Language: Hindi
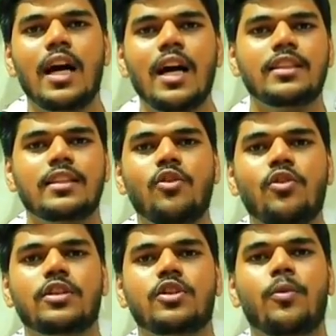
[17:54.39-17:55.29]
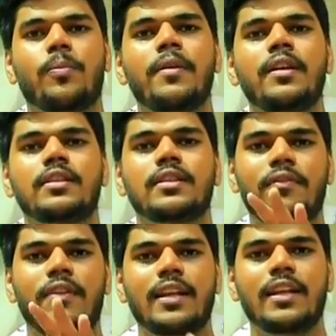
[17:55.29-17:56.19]
साठ सत्तर और अस्सी रुपये में
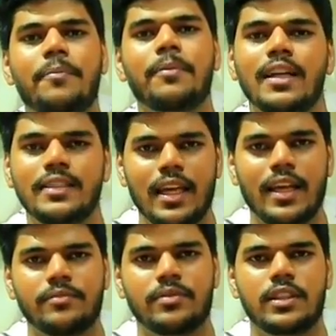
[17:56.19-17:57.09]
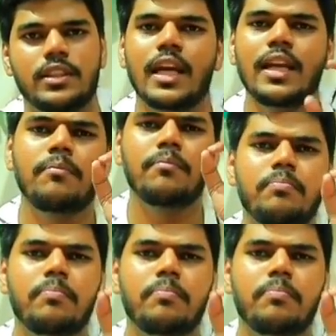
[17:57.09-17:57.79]
सब वैरायटी आपकी आ जाएगी आराम से डिज़ाइन